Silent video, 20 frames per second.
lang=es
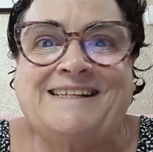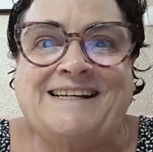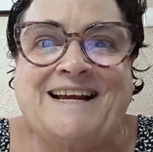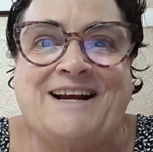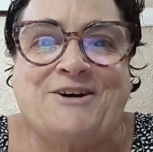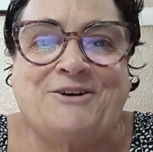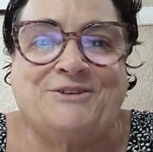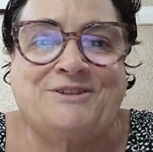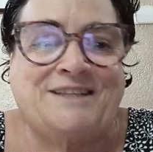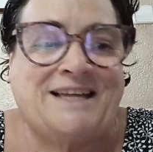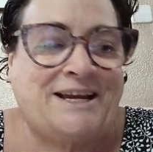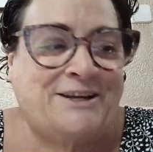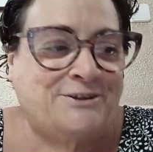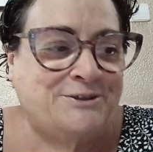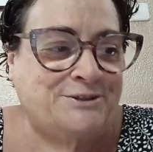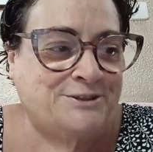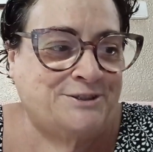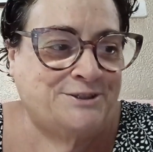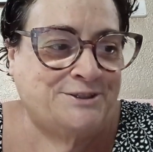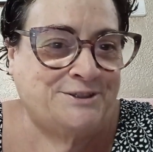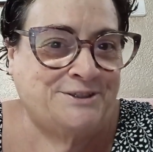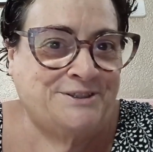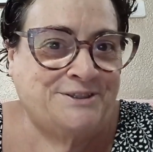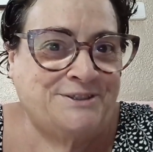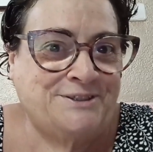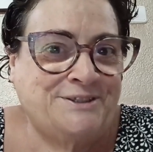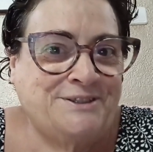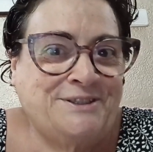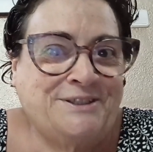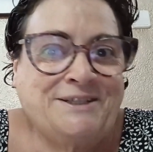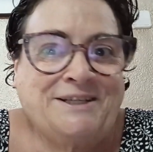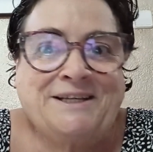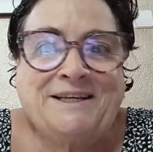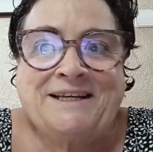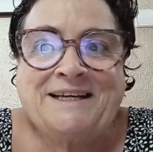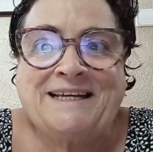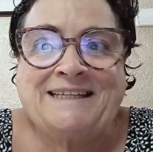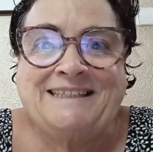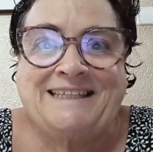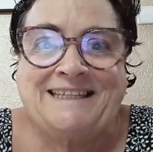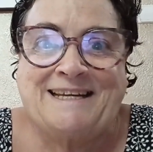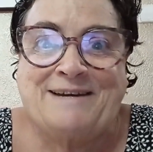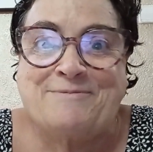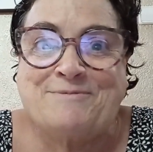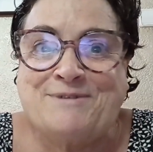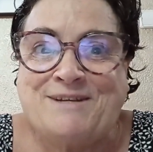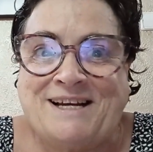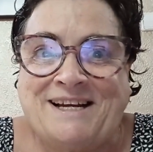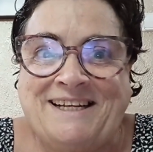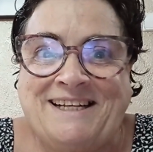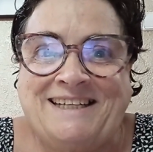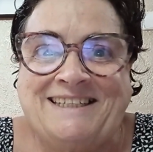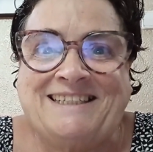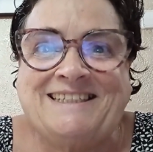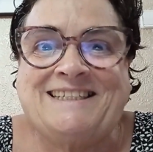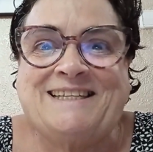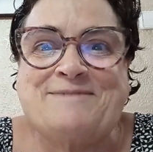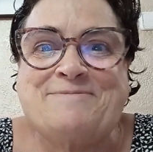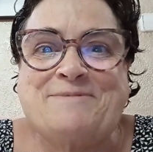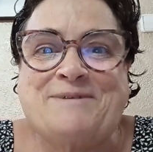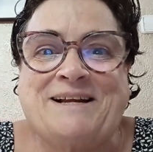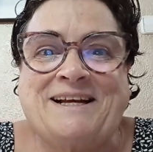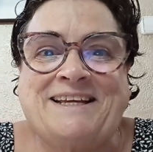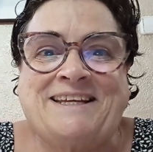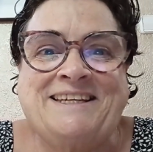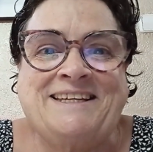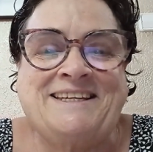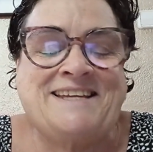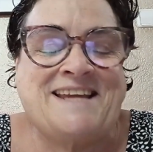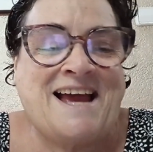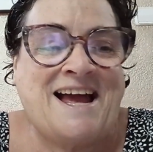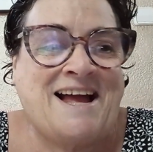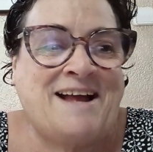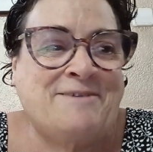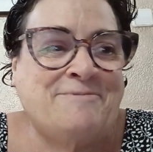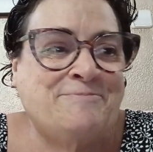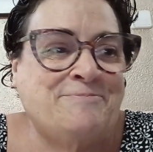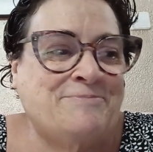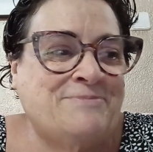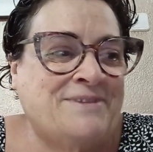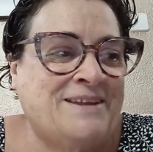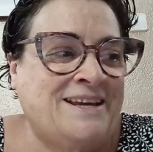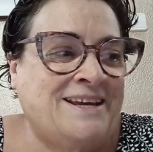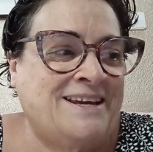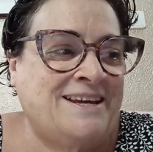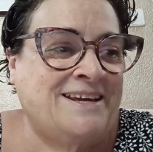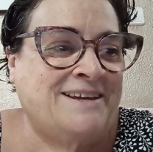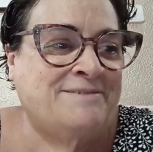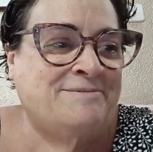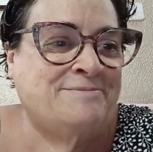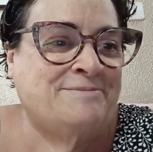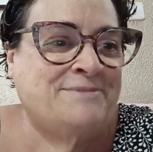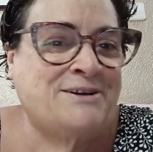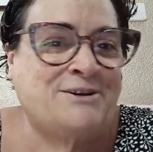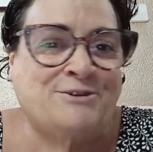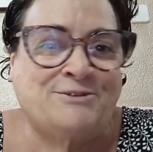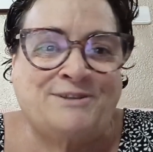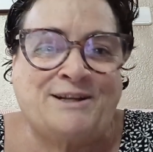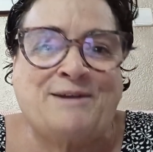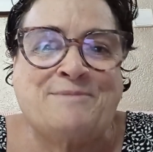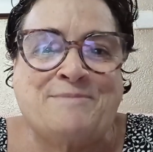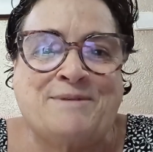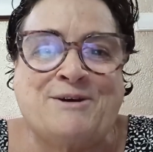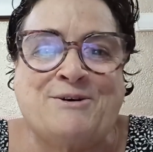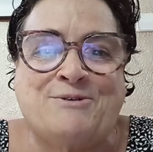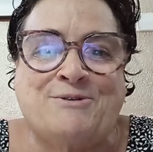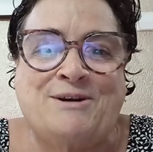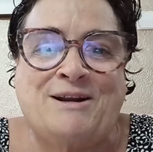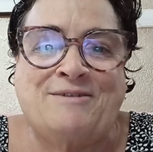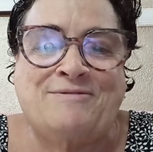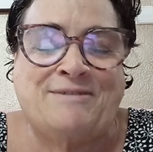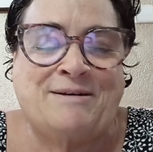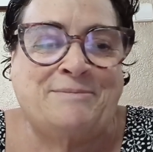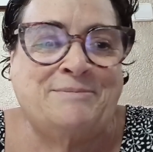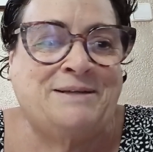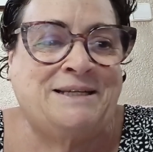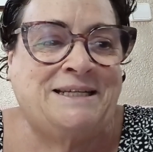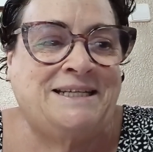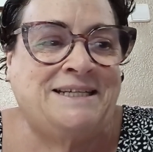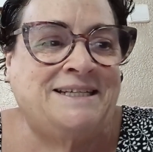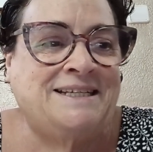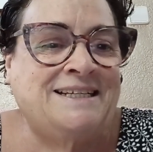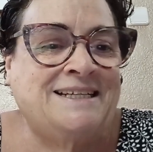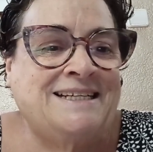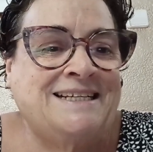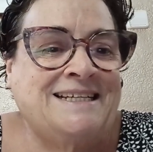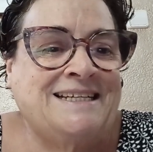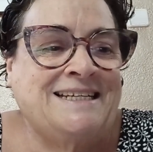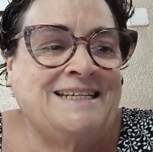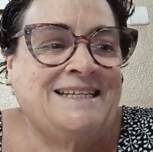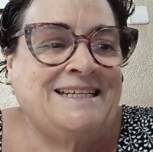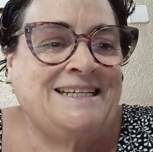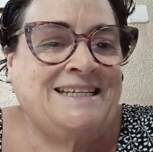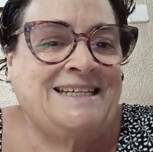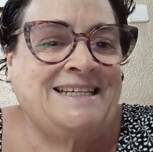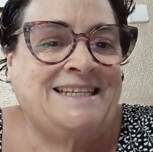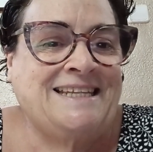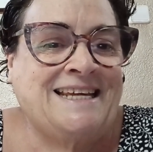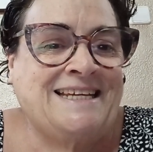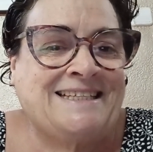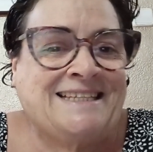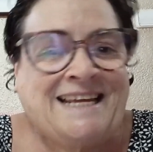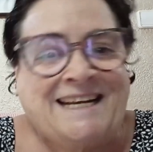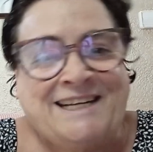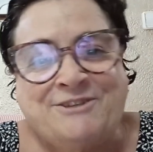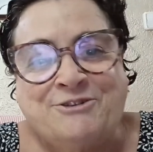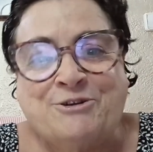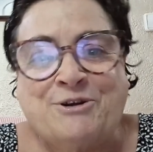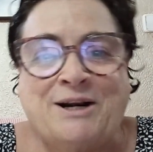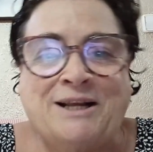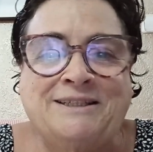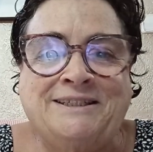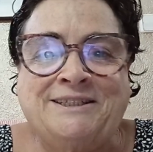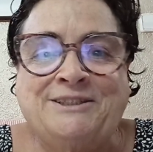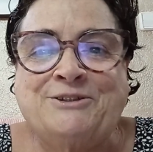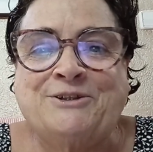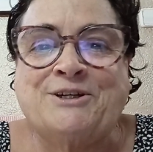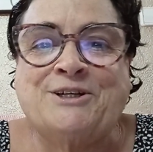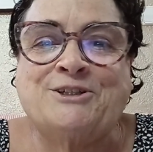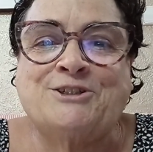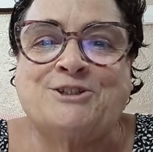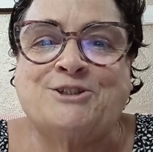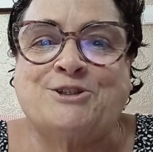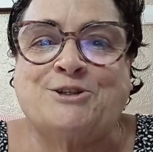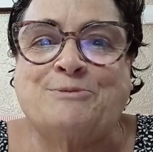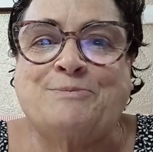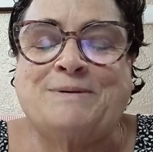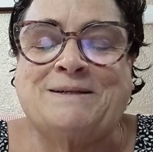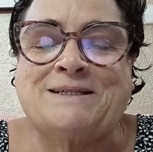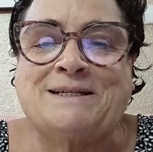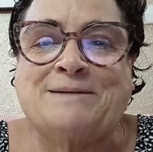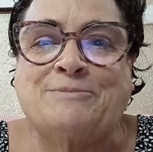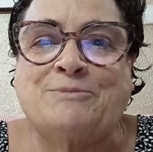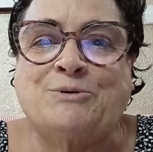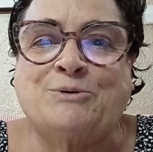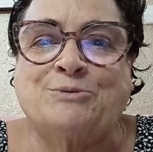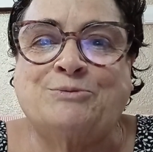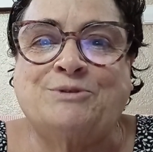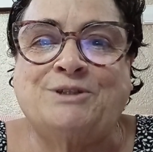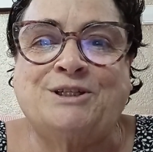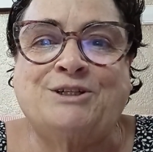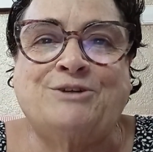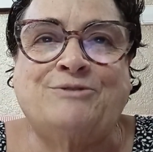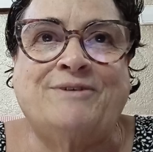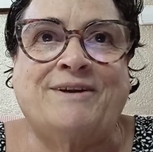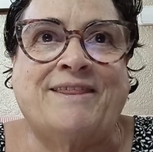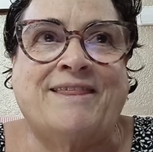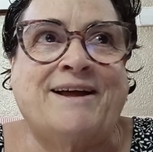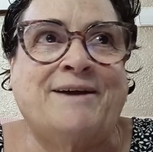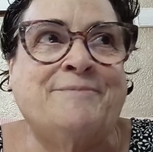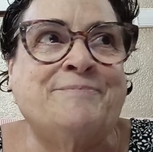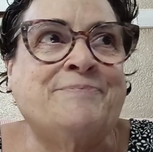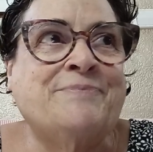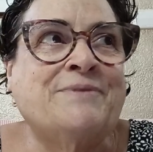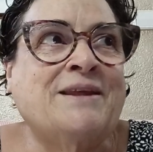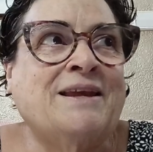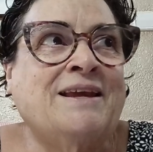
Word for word: ¿qué contaros? Que tenía muchas ganas de estar por aquí ya, de, de encontrarme con la familia y de estar estos ratitos que nosotros pasamos junticos, ¿verdad?